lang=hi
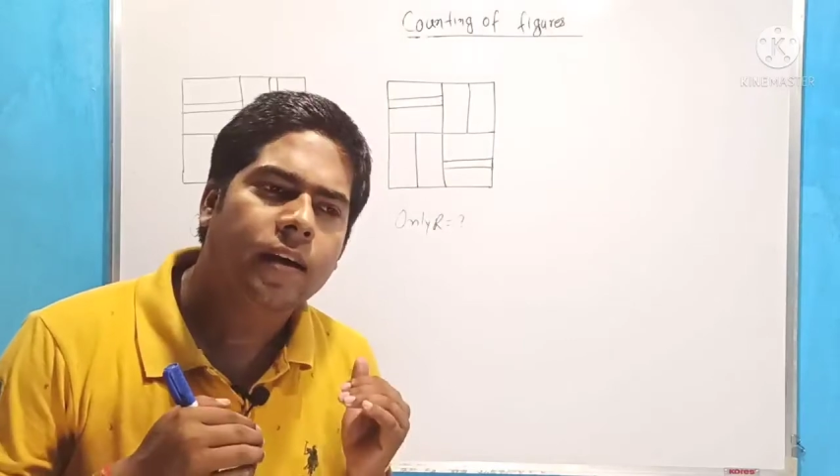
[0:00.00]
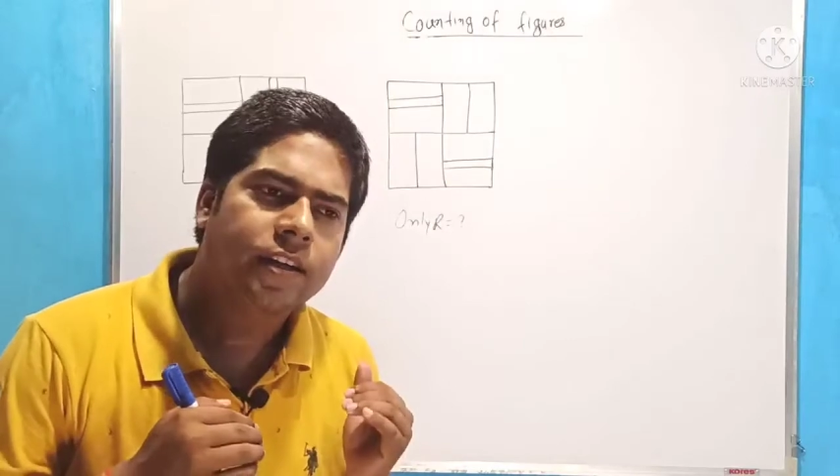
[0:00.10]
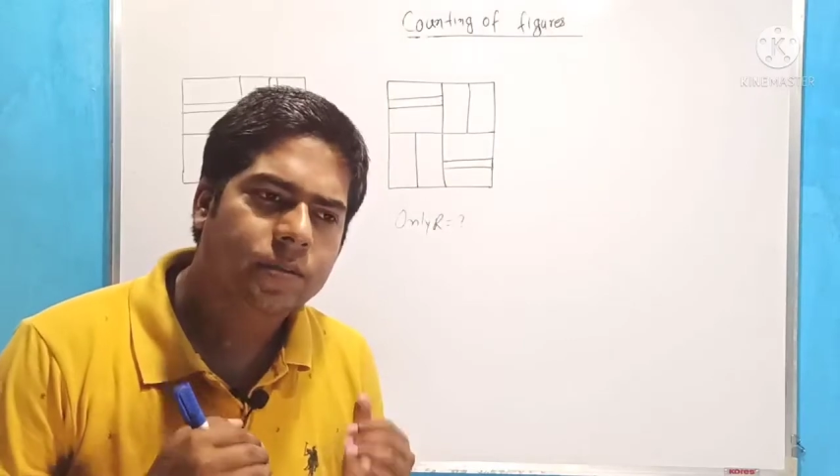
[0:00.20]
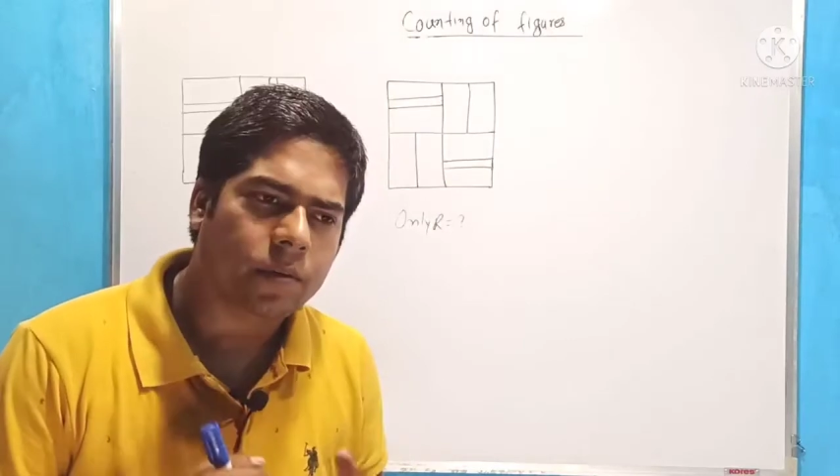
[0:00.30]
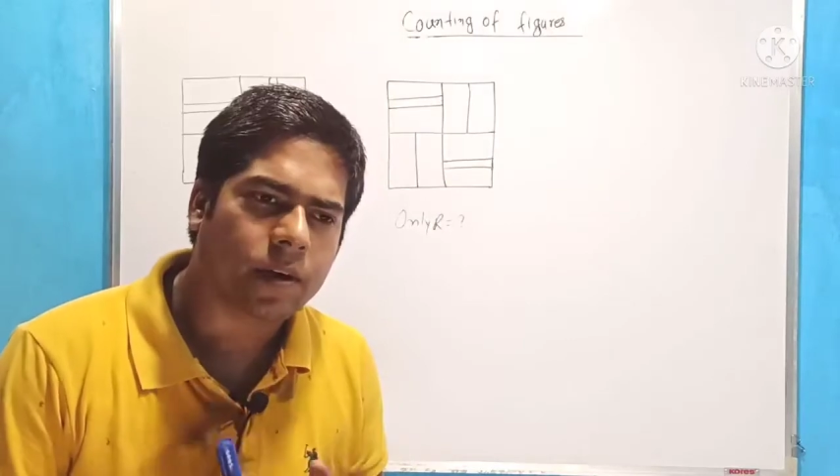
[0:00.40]

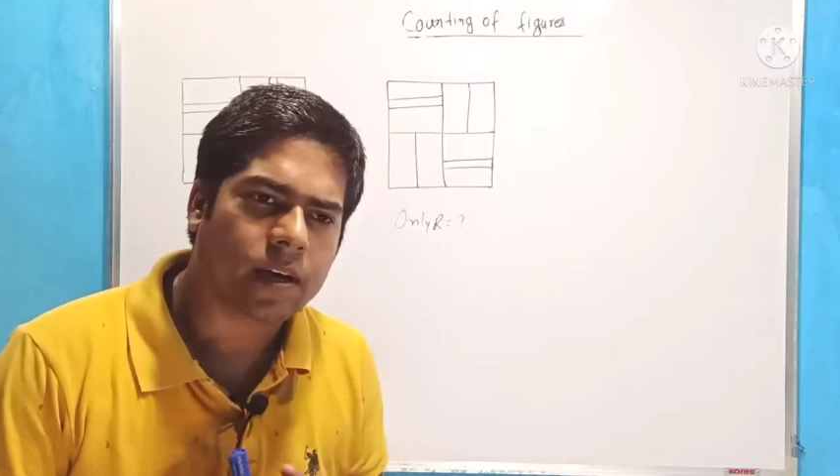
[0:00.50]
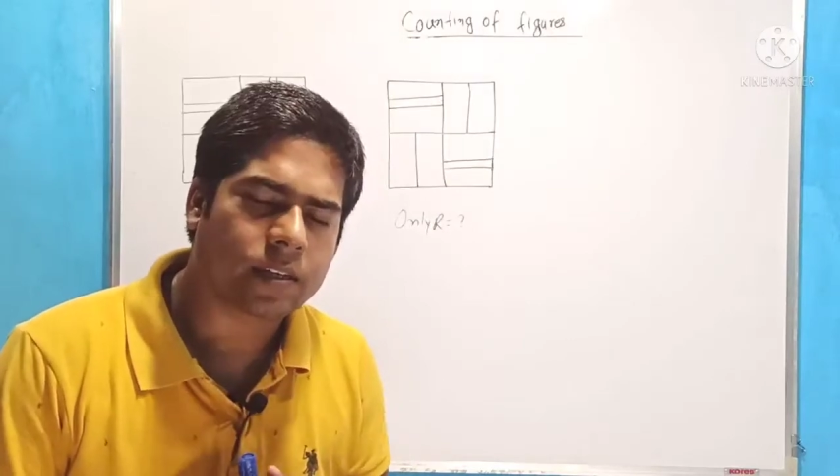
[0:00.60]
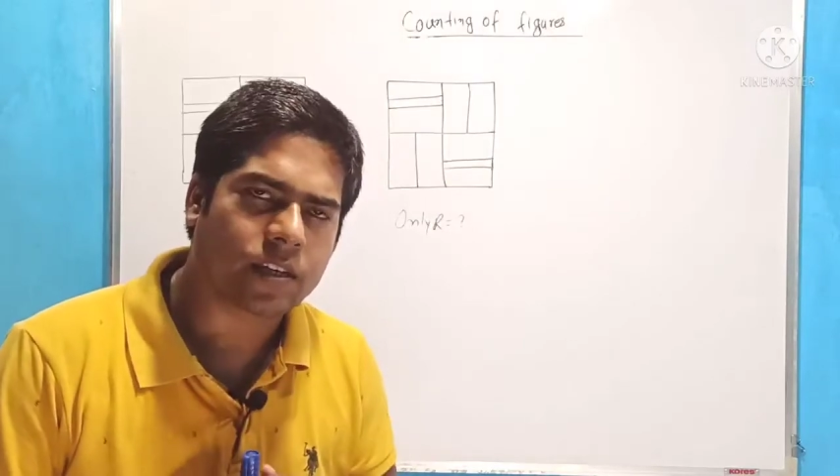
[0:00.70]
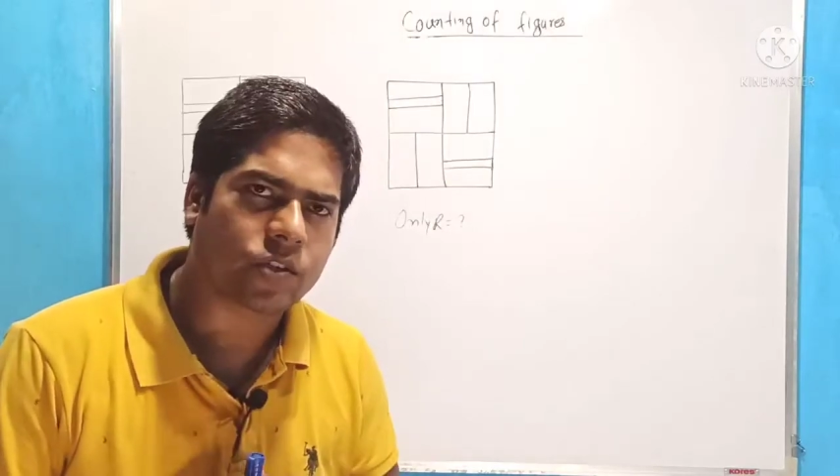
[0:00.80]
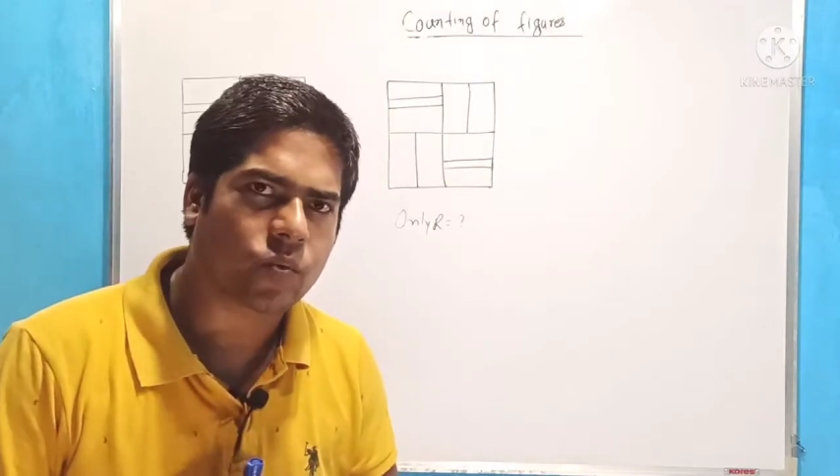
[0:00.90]
किस प्रकार
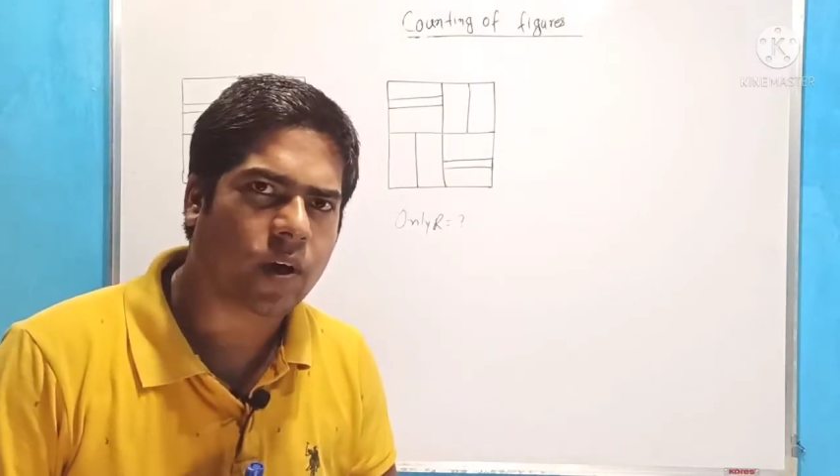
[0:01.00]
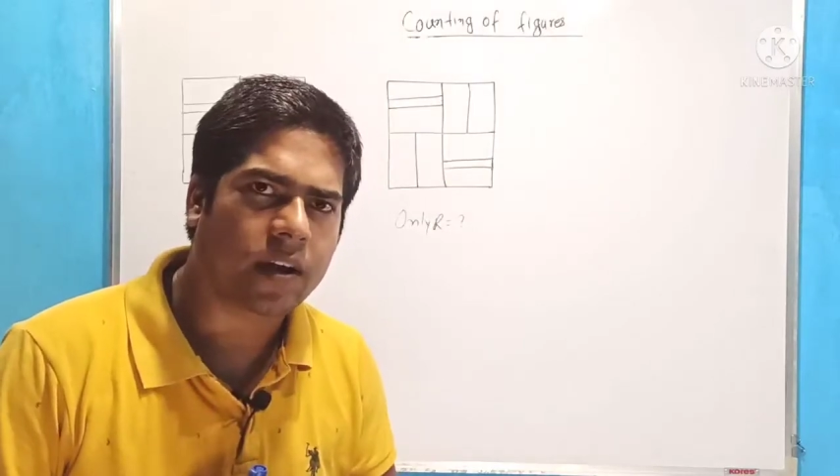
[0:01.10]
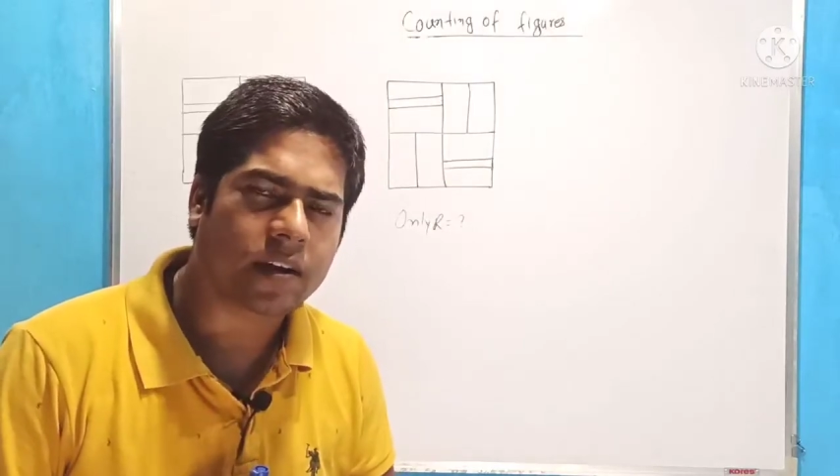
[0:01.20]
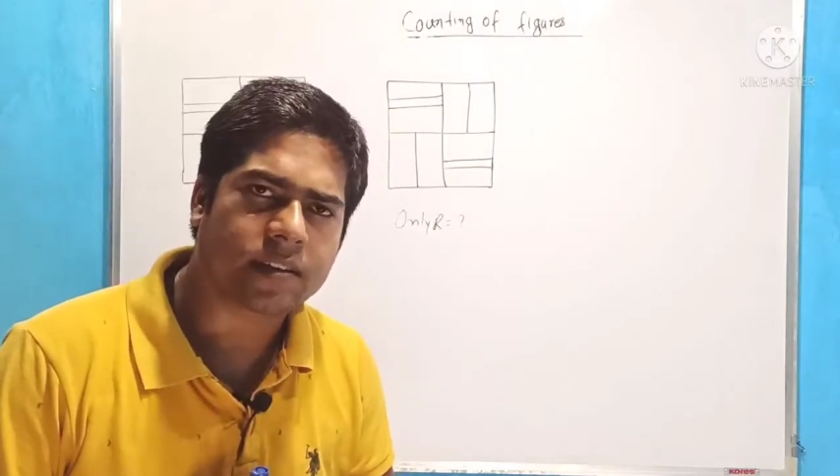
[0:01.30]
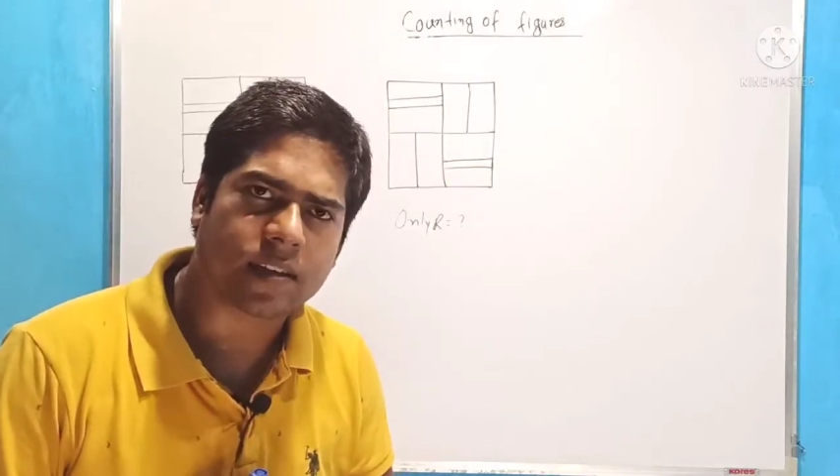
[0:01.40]
से
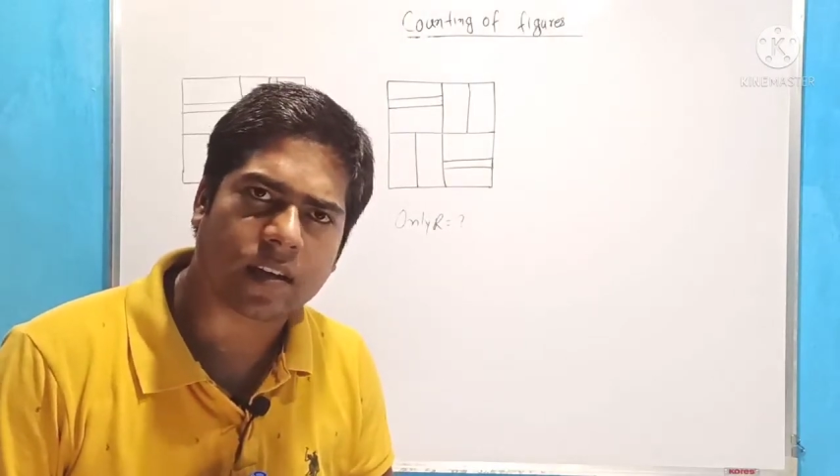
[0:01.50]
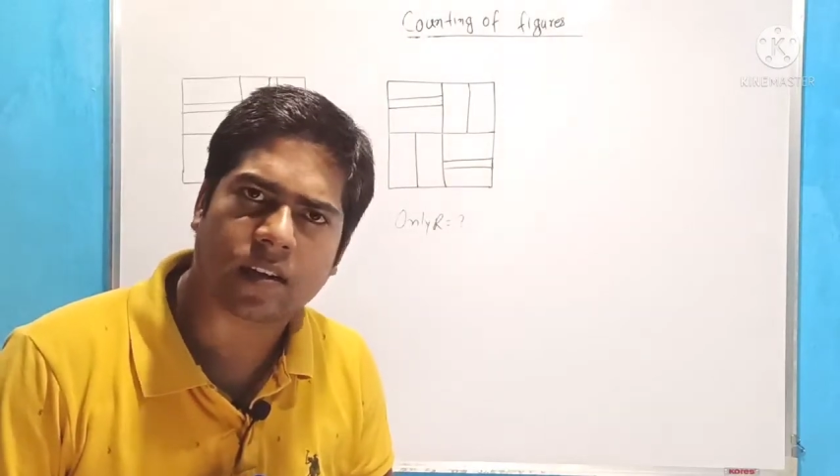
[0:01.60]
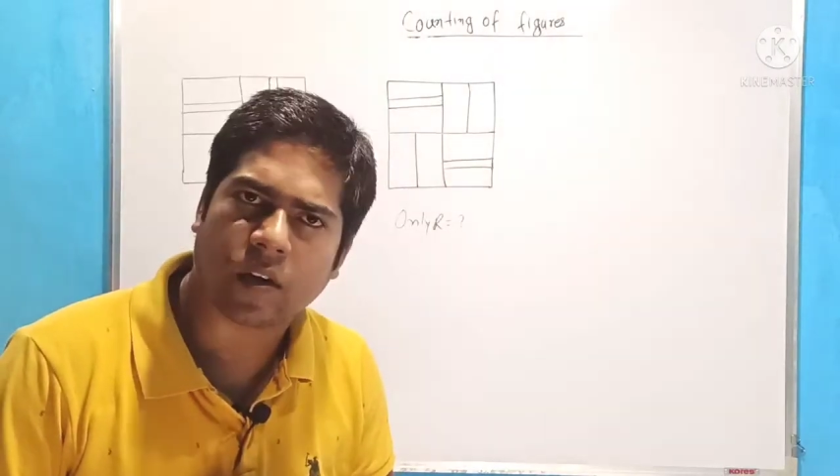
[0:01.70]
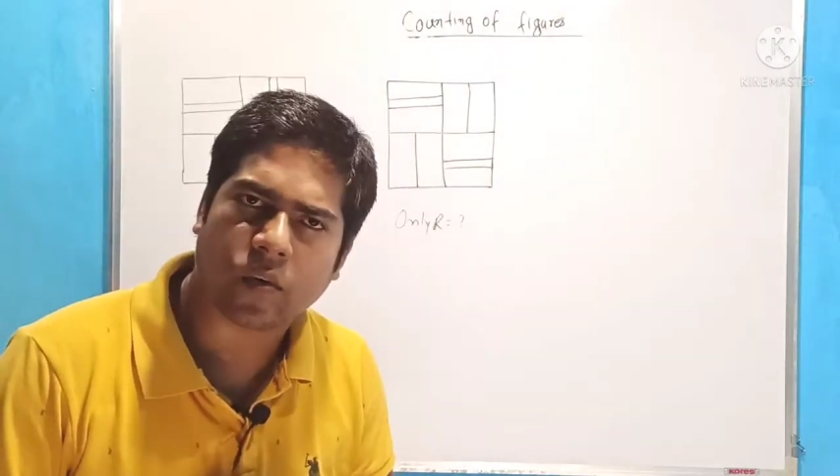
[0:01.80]
स्क्वायर के संख्या